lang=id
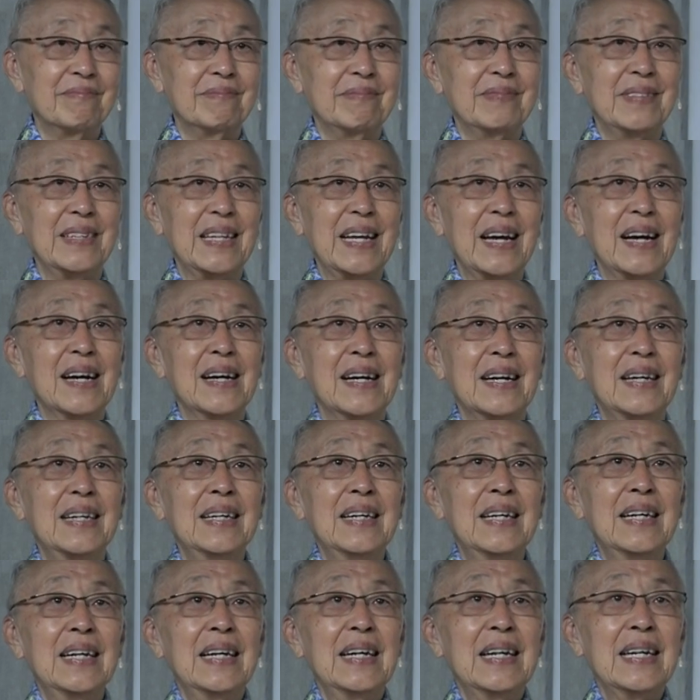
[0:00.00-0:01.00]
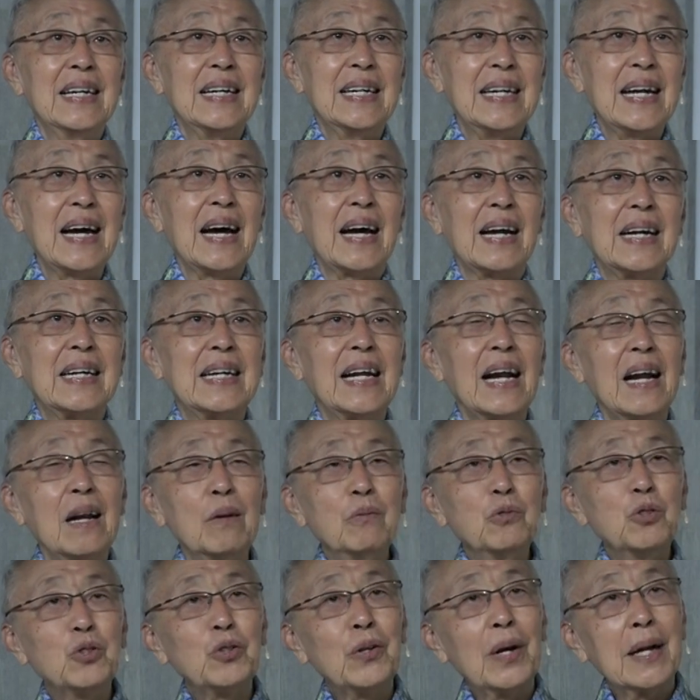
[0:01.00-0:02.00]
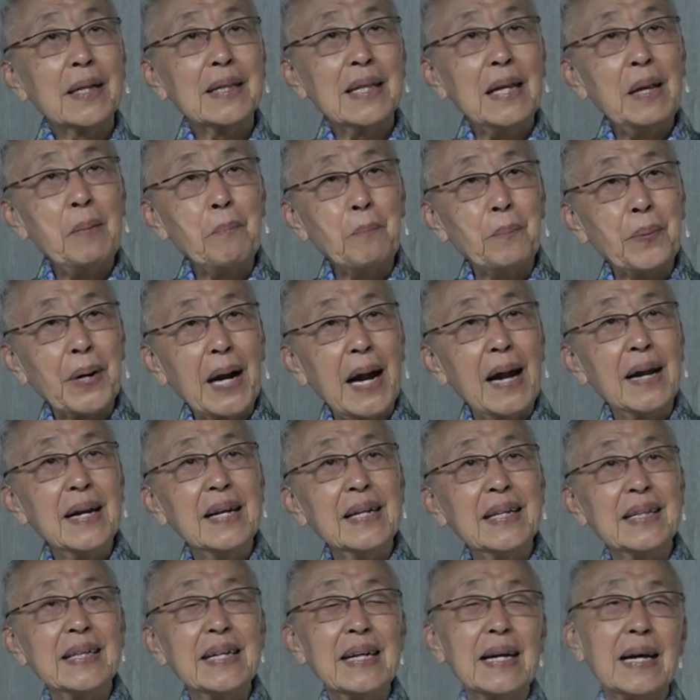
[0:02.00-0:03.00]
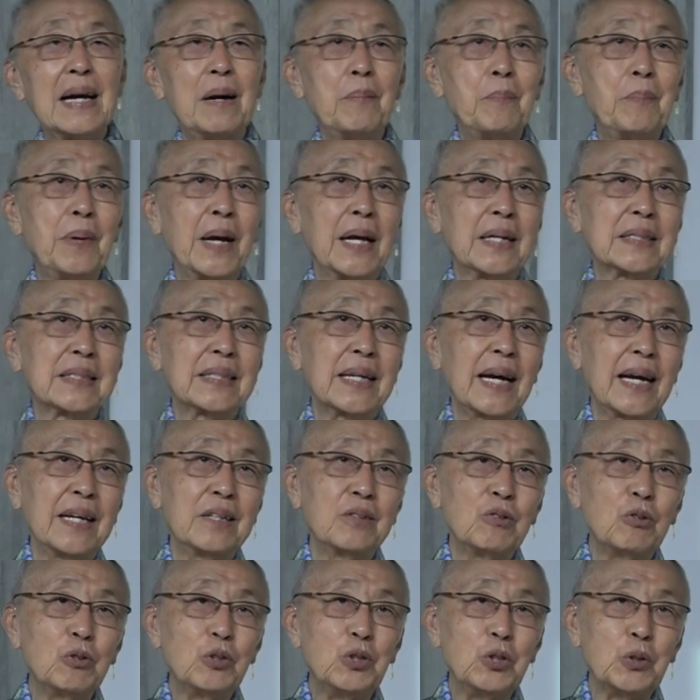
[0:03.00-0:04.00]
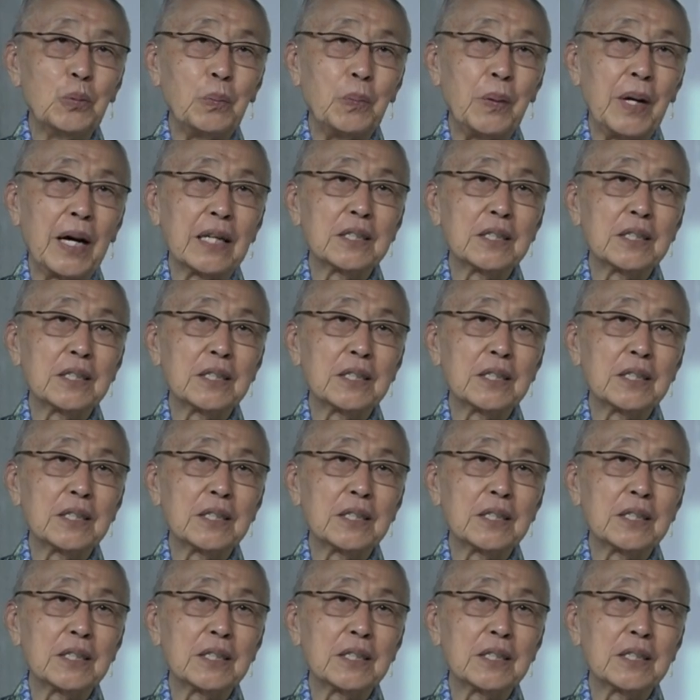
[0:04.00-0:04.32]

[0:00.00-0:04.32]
Ya. Nah, dalam surat Ibrani 13 ayat 17